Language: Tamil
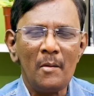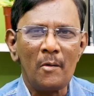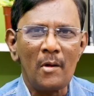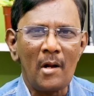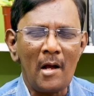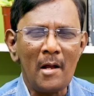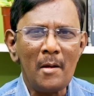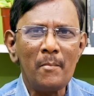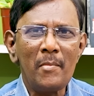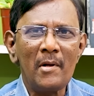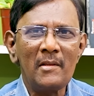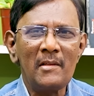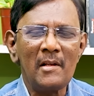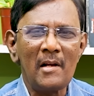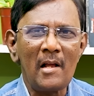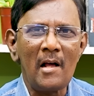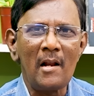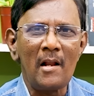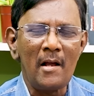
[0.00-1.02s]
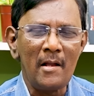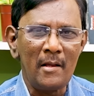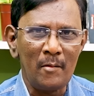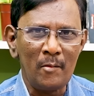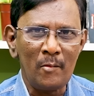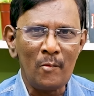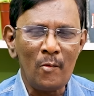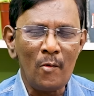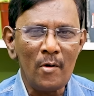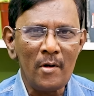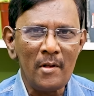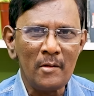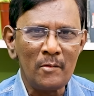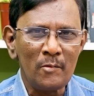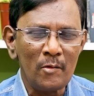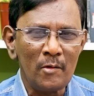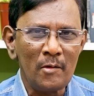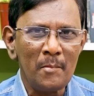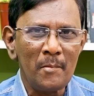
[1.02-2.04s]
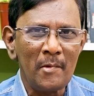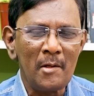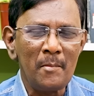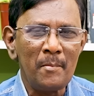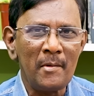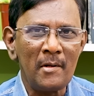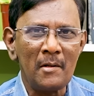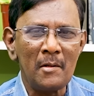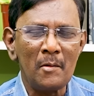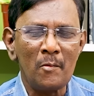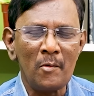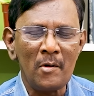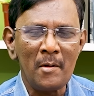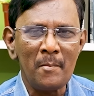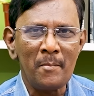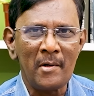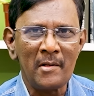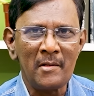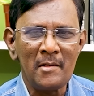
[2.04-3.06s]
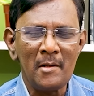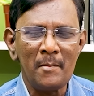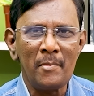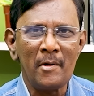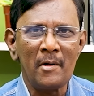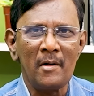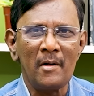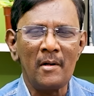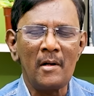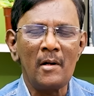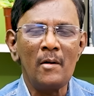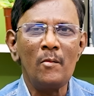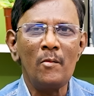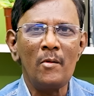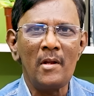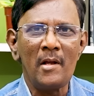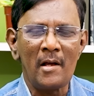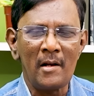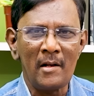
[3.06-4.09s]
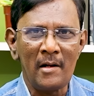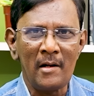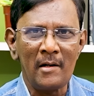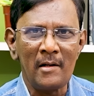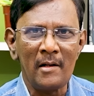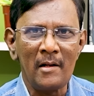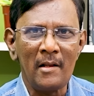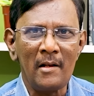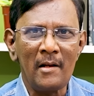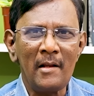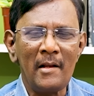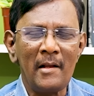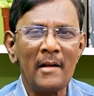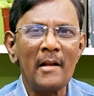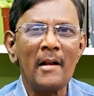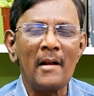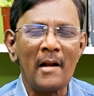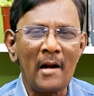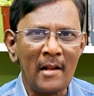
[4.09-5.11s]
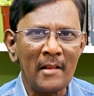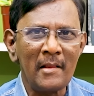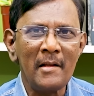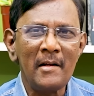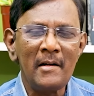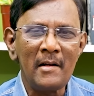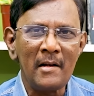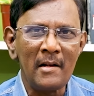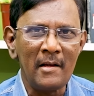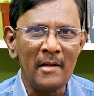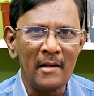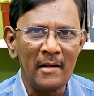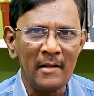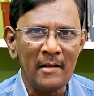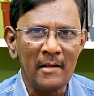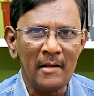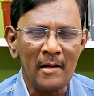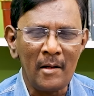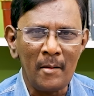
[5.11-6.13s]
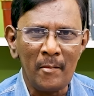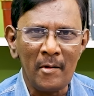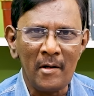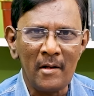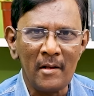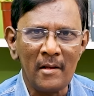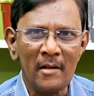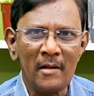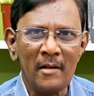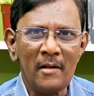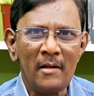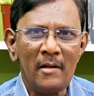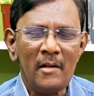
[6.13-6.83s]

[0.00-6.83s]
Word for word: ஒரு ஐம்பத்து நாலாயிரம் கோடி சொத்து மதிப்பு இருக்கக்கூடிய பச்சையப்பன் கல்லூரி அறக்கட்டளையில் என்ன நடந்துக்கிட்டு இருக்கிறது அப்படின்றது